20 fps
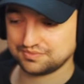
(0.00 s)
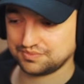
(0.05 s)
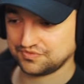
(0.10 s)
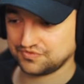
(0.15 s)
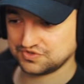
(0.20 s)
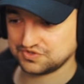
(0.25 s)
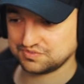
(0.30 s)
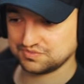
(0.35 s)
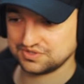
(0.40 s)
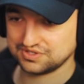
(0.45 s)

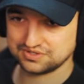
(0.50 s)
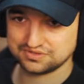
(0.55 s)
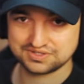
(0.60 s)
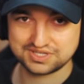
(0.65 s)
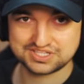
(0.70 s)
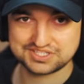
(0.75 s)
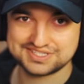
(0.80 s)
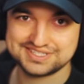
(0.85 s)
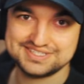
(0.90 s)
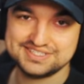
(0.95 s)
powiedzmy
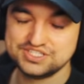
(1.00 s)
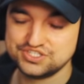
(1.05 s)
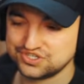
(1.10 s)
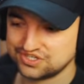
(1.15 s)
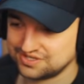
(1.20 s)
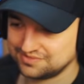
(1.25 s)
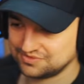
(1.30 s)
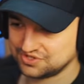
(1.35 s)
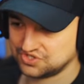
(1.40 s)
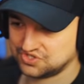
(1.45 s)
na sesji
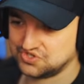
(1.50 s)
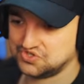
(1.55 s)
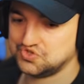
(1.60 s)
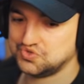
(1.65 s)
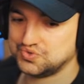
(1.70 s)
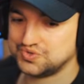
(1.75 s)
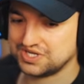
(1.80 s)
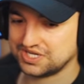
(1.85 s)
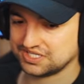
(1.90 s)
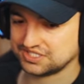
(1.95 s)

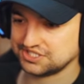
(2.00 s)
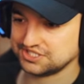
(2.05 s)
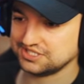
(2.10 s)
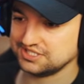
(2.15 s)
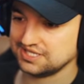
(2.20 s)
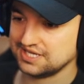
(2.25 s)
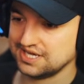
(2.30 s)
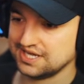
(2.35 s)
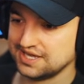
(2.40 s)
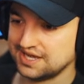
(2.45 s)
70
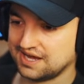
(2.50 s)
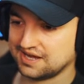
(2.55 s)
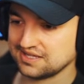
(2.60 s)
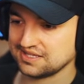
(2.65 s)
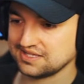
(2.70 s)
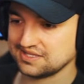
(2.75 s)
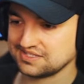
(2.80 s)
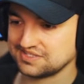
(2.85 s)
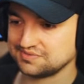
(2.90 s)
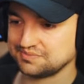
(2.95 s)
graczy,
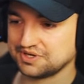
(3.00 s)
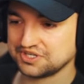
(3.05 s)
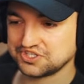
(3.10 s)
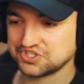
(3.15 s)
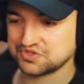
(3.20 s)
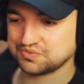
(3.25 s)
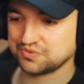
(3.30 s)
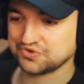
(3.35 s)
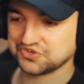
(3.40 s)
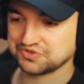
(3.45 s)
ale
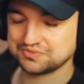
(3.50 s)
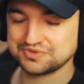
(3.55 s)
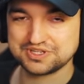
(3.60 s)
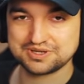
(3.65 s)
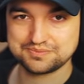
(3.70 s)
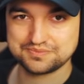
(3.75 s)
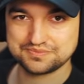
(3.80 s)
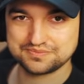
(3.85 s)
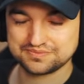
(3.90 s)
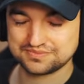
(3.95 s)
zobaczyć możemy na